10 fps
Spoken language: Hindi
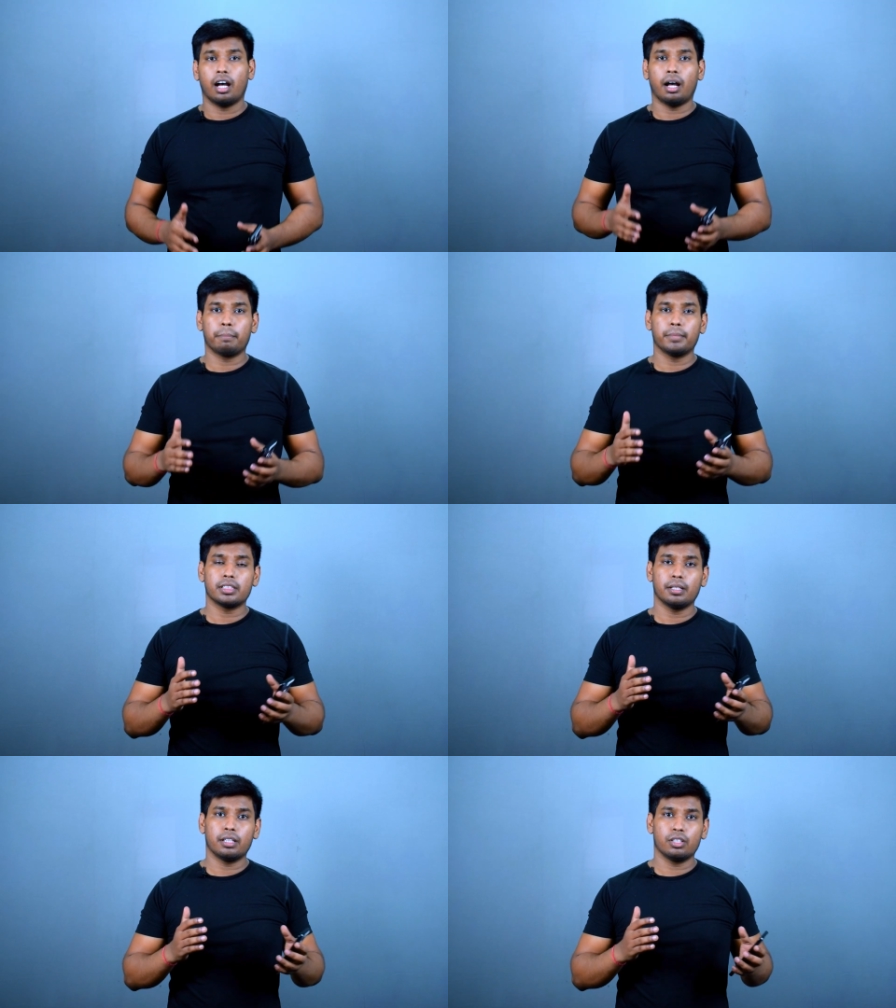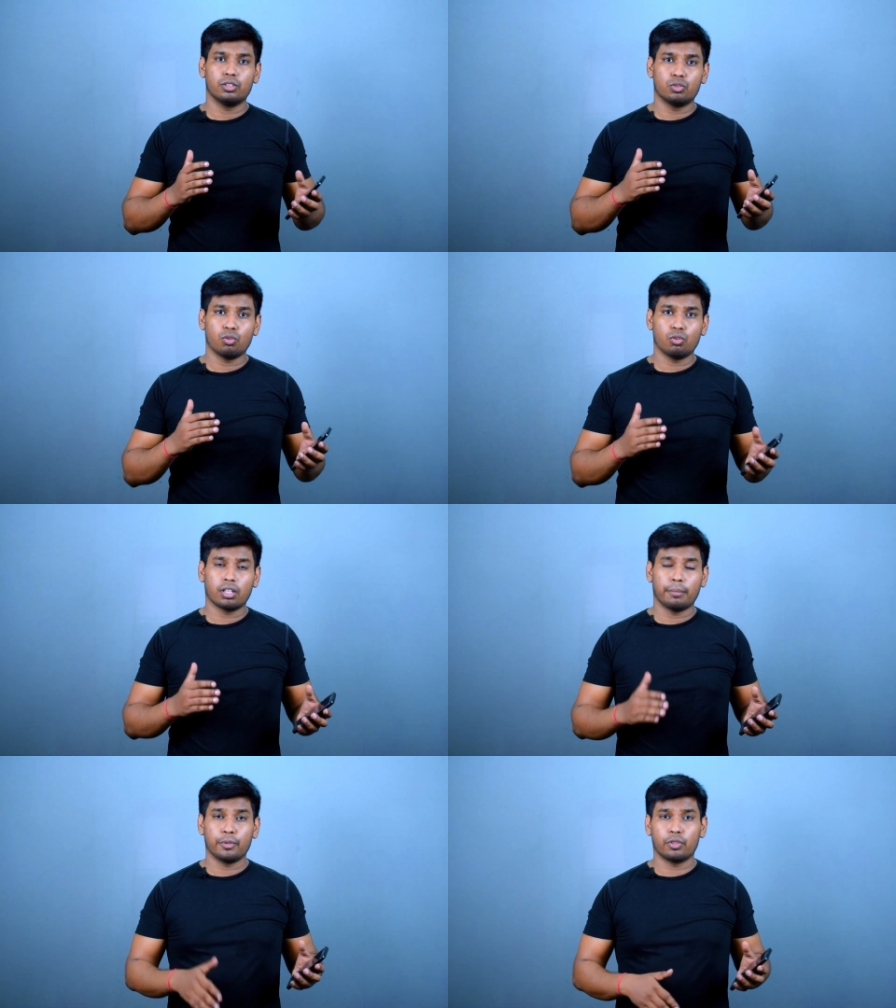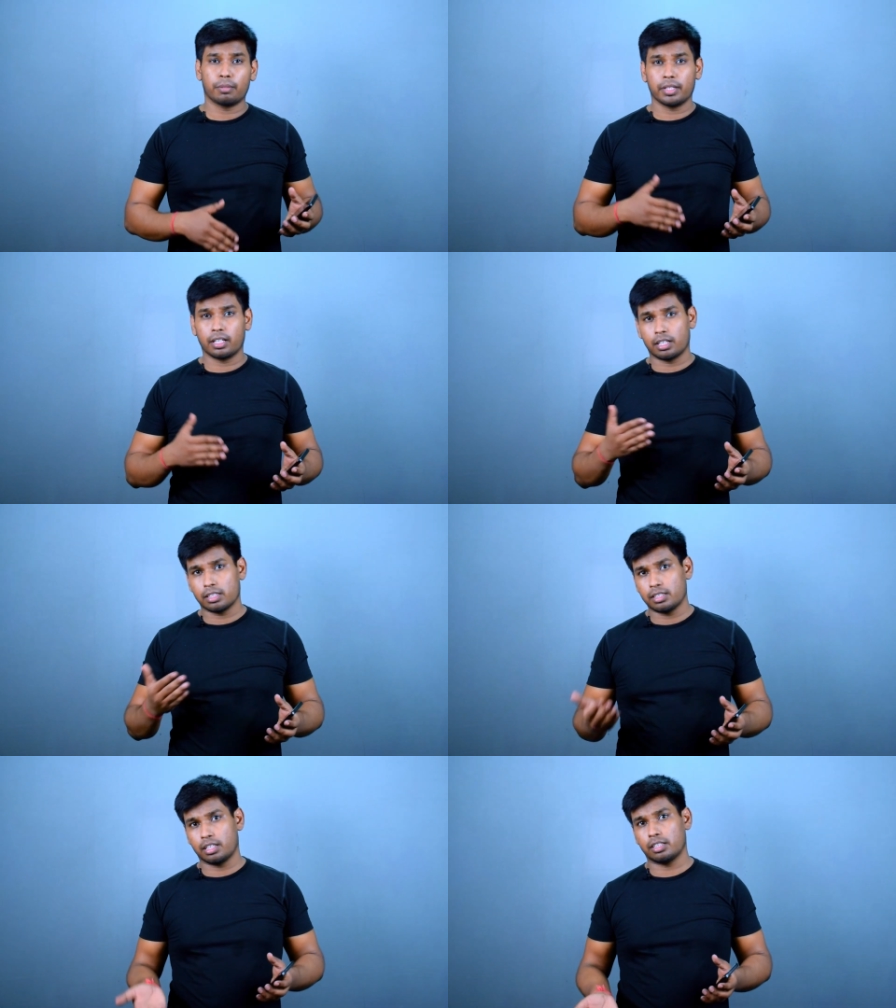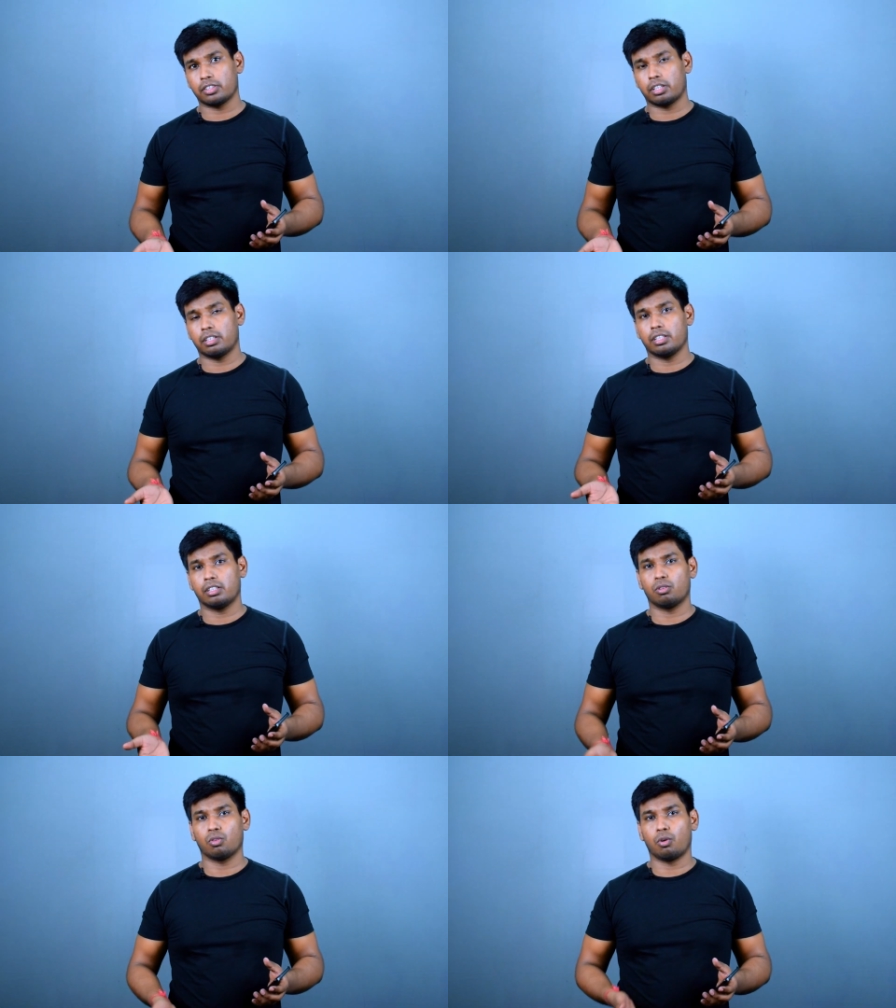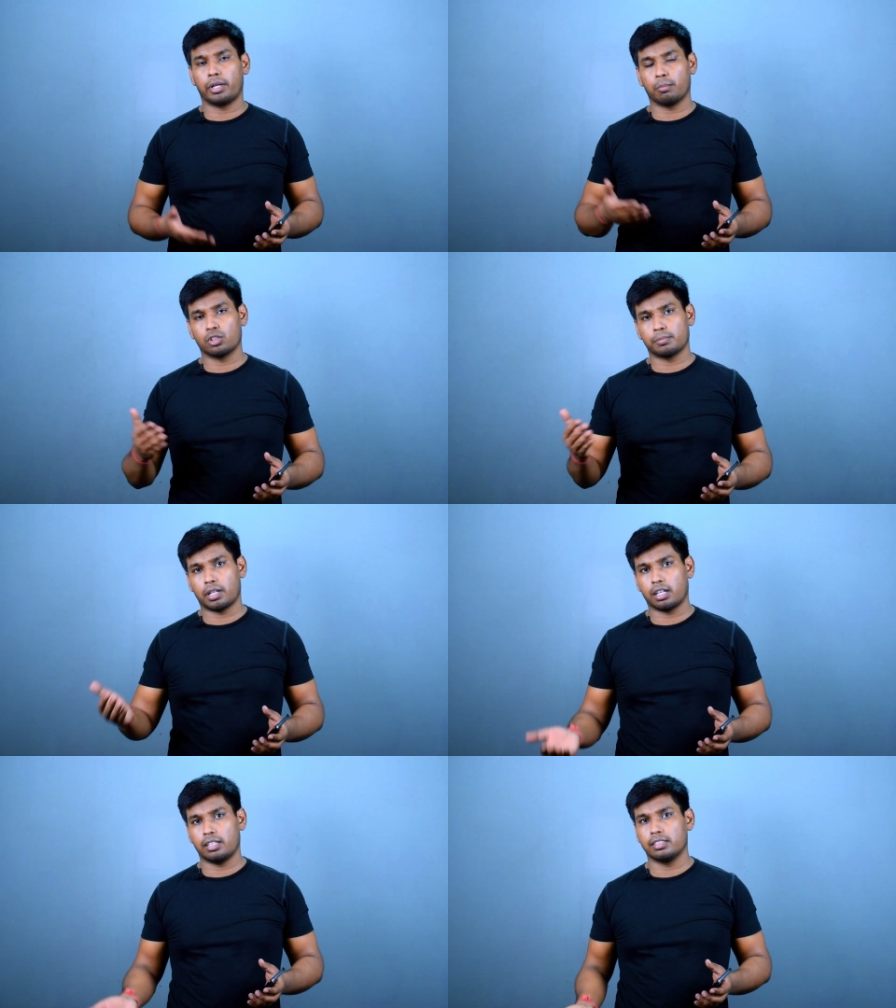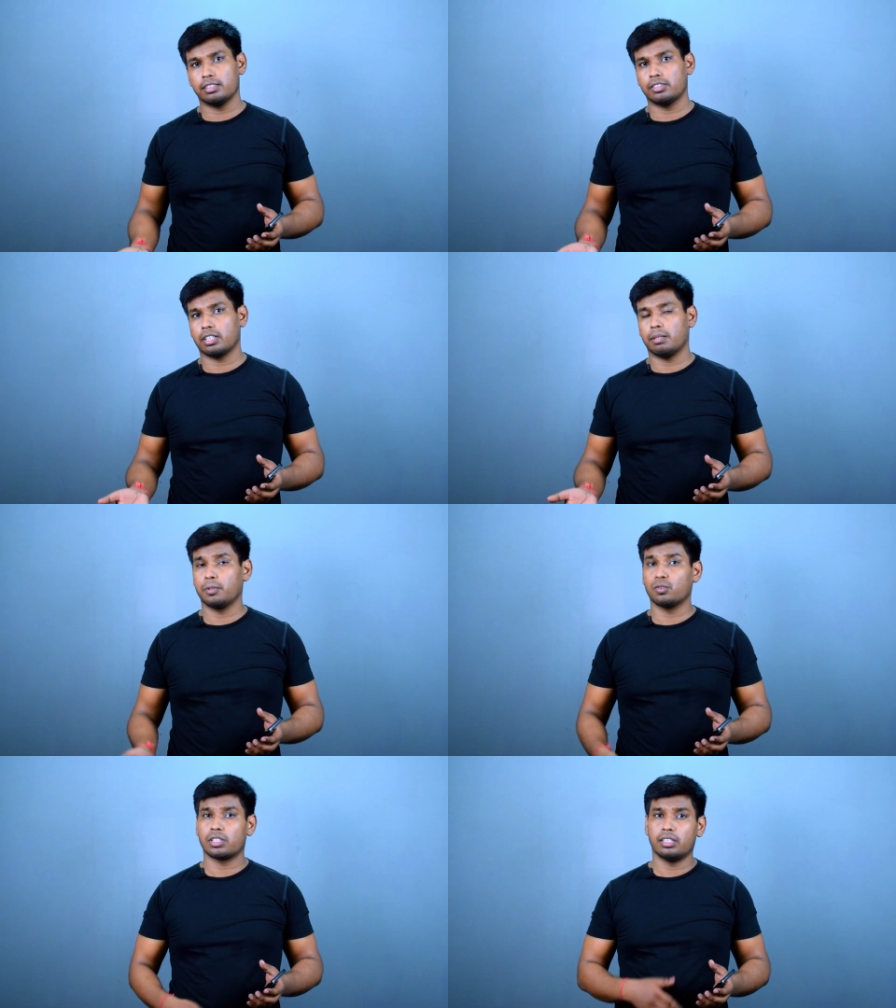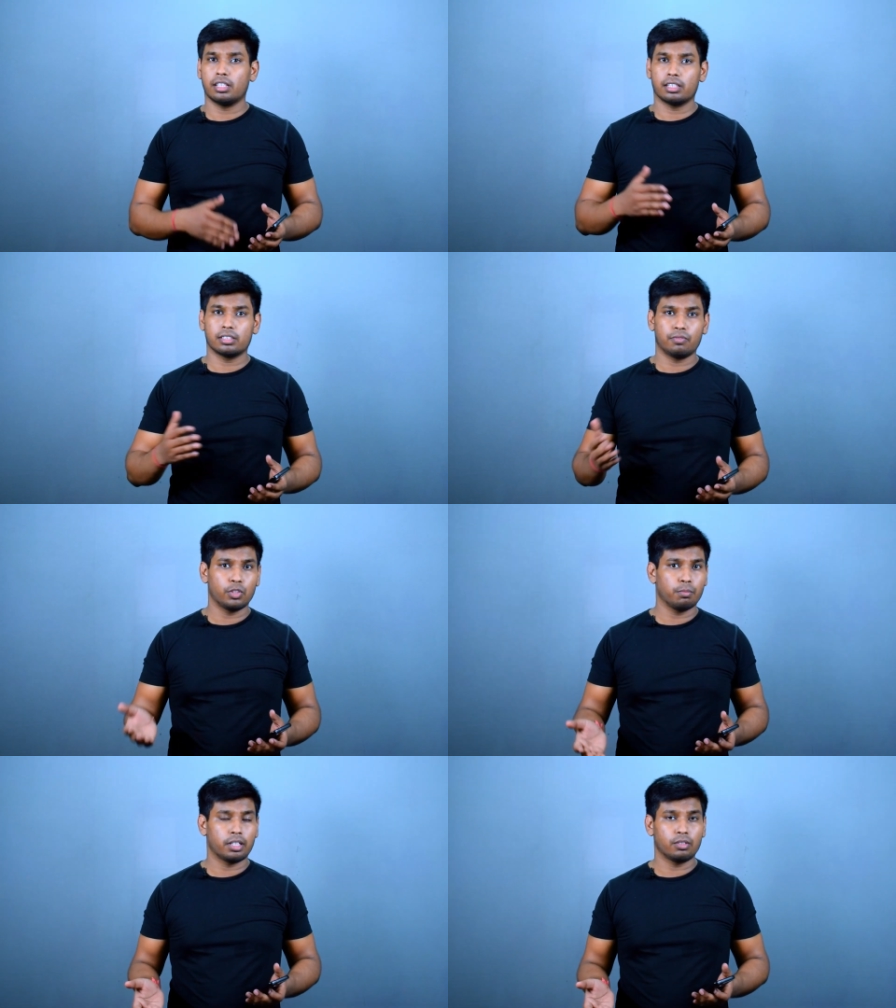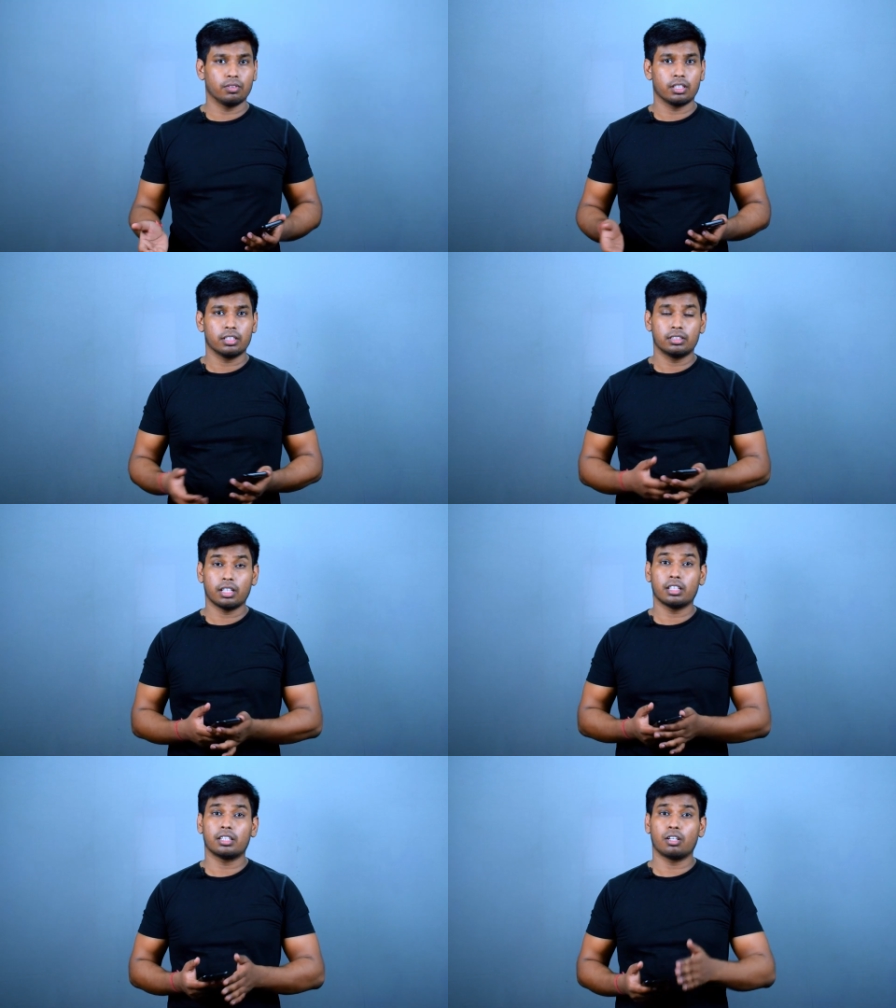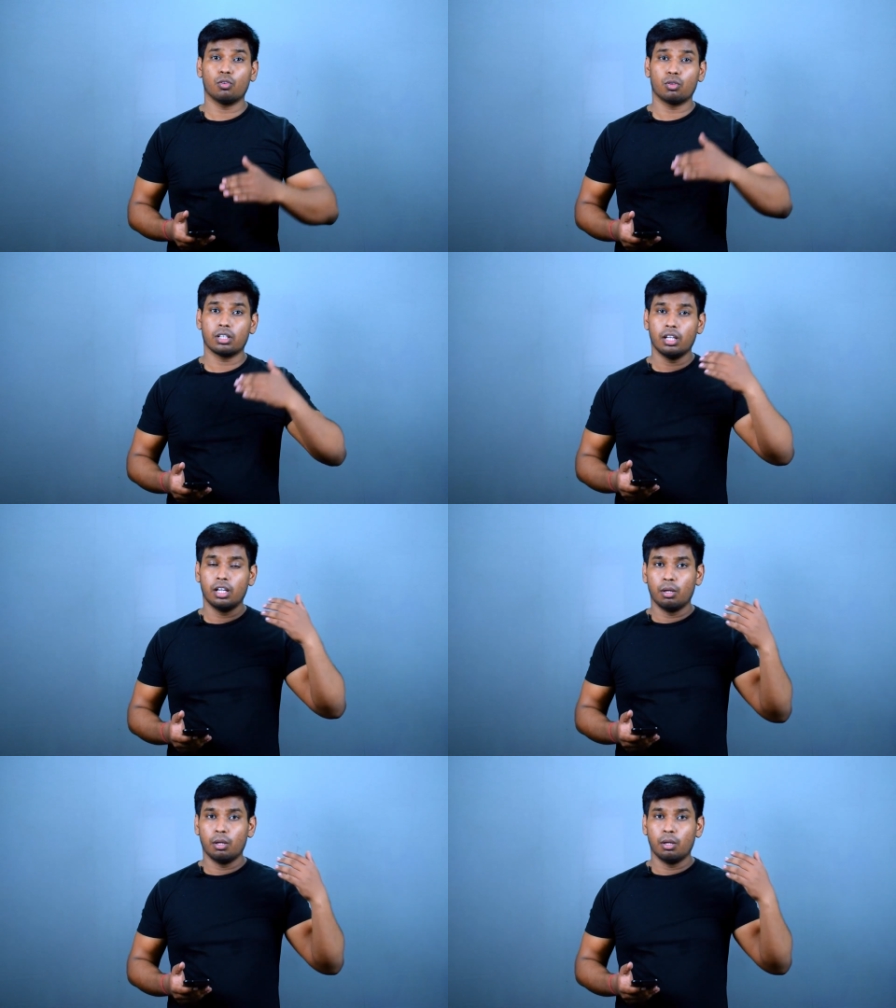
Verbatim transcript: आप में से जो लोग कंप्यूटर में करना सीखना चाहते हैं तो कमेंट बॉक्स पर आकर लिख दीजिएगा मैं उसके लिए अलग से वीडियो बना दूंगा ज़्यादातर लोग